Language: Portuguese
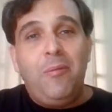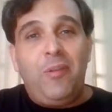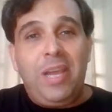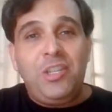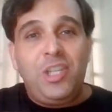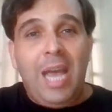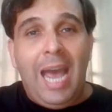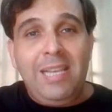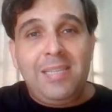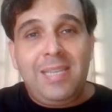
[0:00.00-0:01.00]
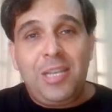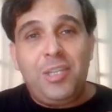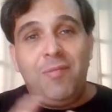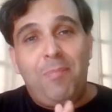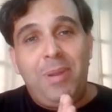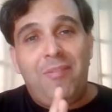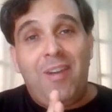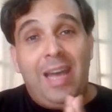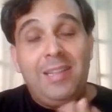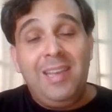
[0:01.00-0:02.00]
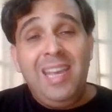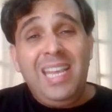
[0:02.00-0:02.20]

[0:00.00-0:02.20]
frente à iniciativa privada.